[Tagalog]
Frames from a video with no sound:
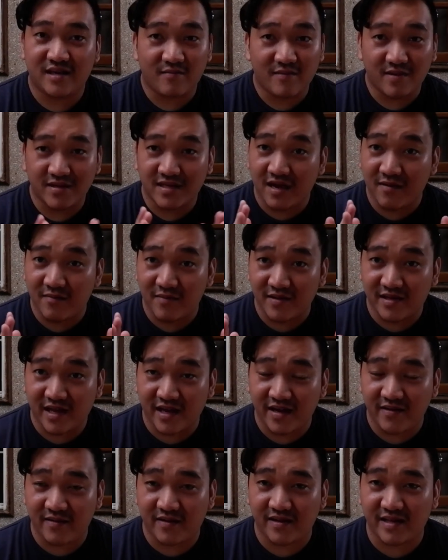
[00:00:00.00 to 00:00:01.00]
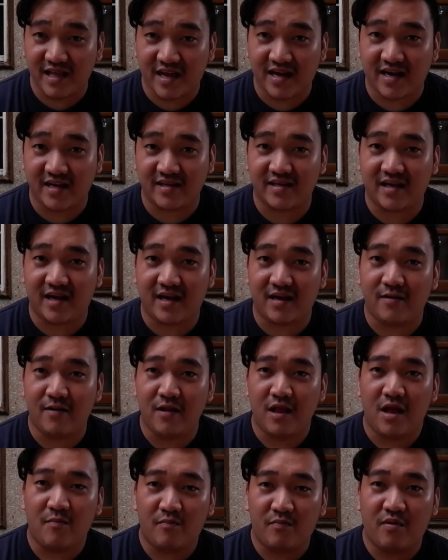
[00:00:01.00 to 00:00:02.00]
Sama-sama tayong magdarasal
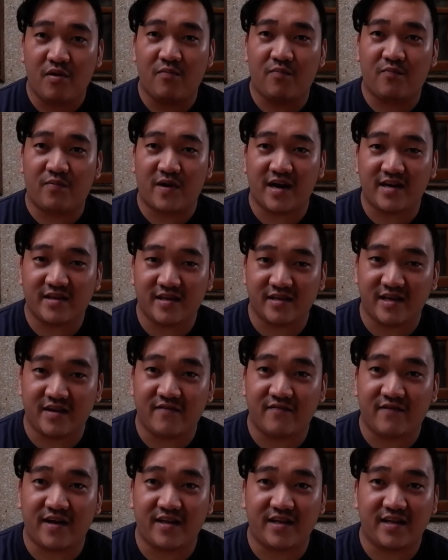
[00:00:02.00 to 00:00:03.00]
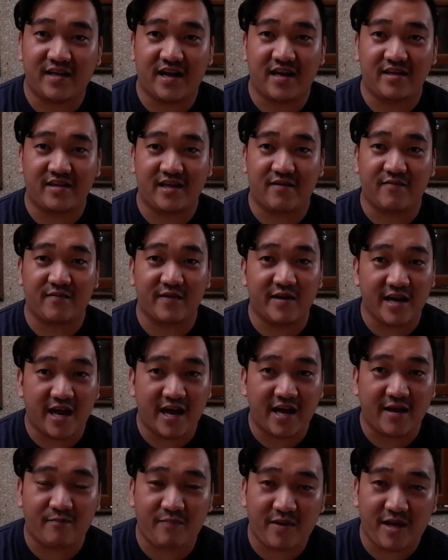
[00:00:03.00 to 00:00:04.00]
Pope Francis invited us every
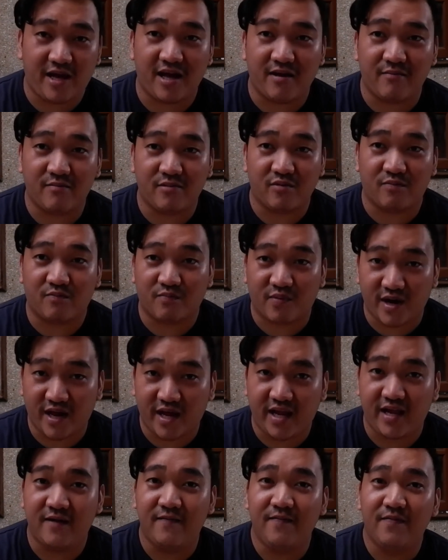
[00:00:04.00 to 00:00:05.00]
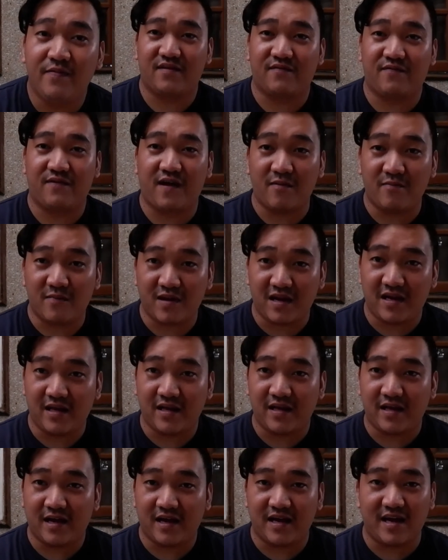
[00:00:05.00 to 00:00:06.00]
9 p.m. to pray as a
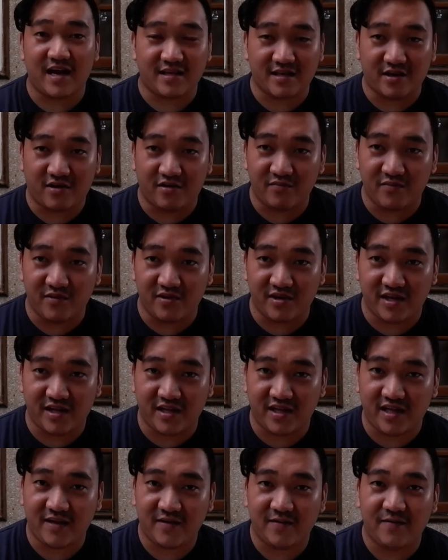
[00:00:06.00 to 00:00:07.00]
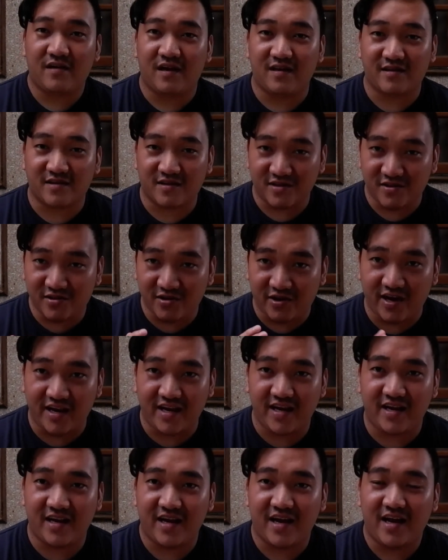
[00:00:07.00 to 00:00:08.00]
family and as a community. Let's
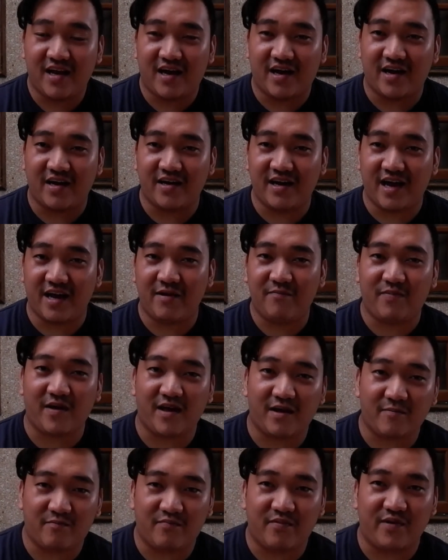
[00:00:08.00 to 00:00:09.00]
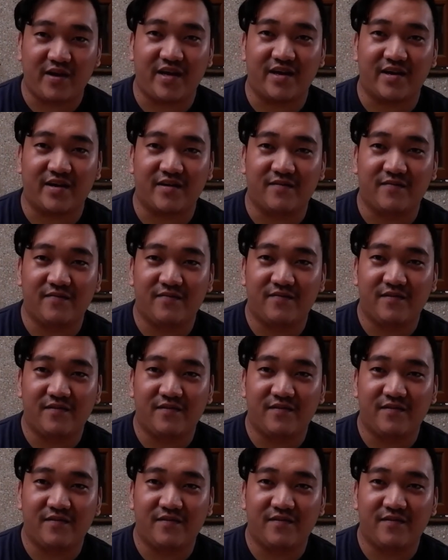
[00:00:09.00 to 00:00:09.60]
join our 9 p.m. prayer.